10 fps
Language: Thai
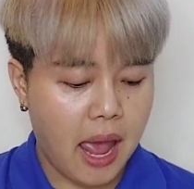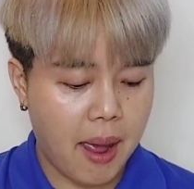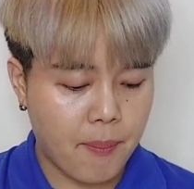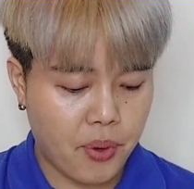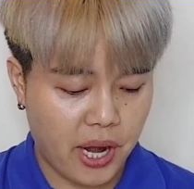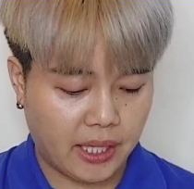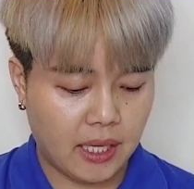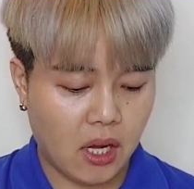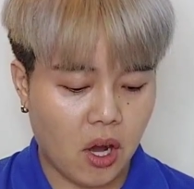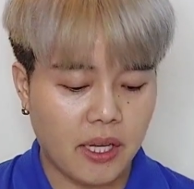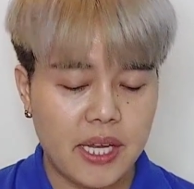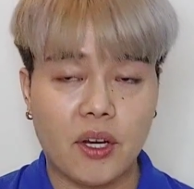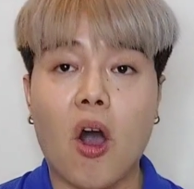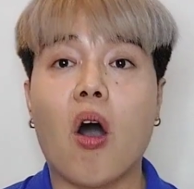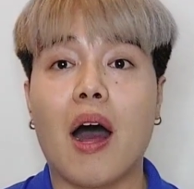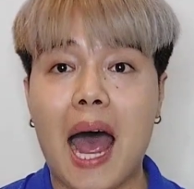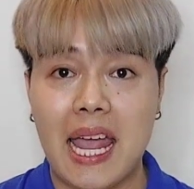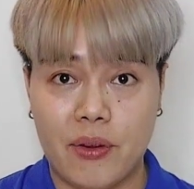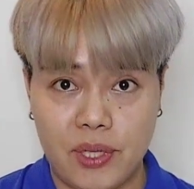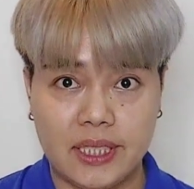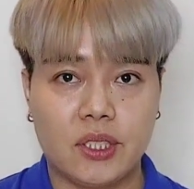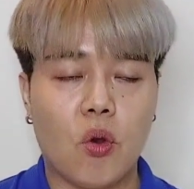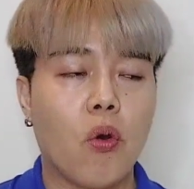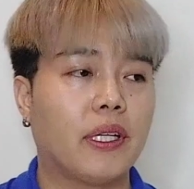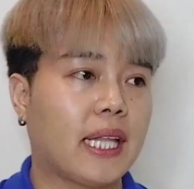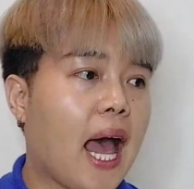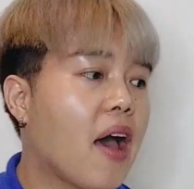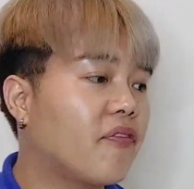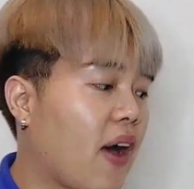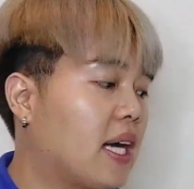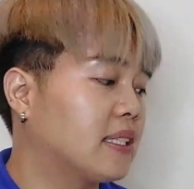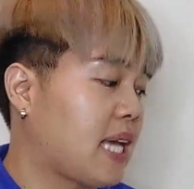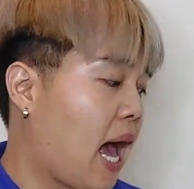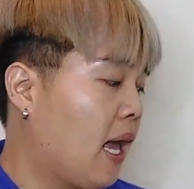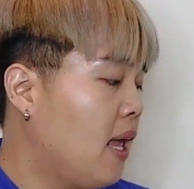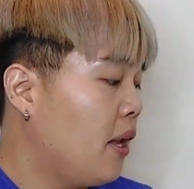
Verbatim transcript: แอมเบรดแล้วก็กลิ่นของไอริสทุกคน ถ้าฟังจาก